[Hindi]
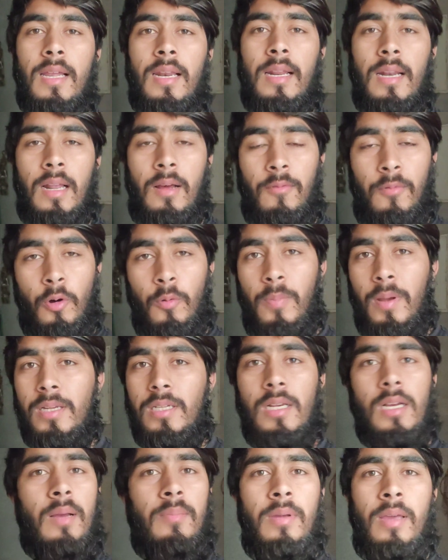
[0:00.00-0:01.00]
करें ना वो
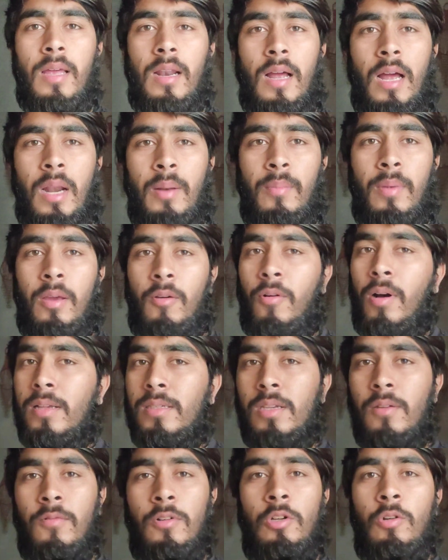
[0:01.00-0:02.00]
बेशक अभी ईरान में है
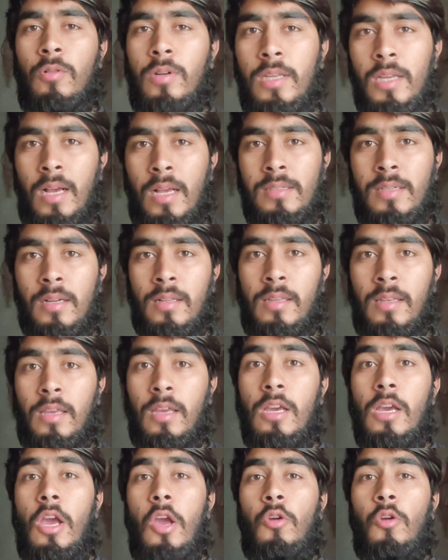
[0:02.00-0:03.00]
वहाँ से वीडियो नहीं आ सकती
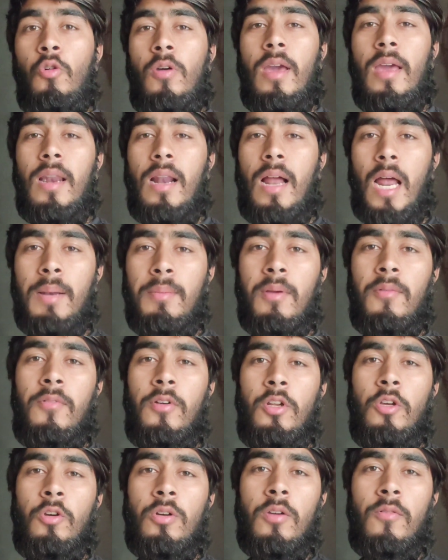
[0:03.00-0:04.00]
क्योंकि ईरान में
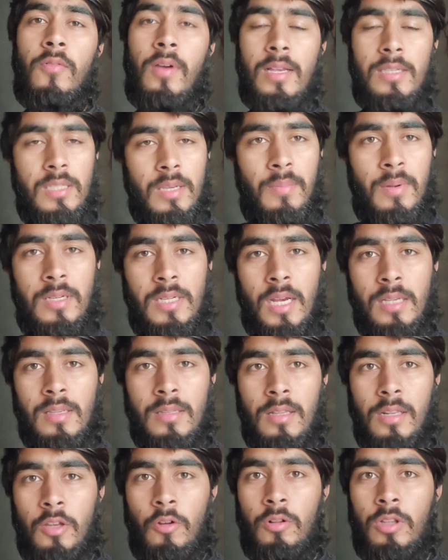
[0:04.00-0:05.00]
वीडियो की वैसे भी
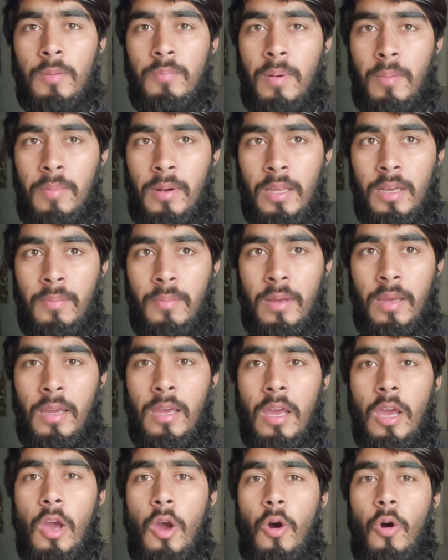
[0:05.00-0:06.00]
इजाज़त नहीं होती पब्लिक में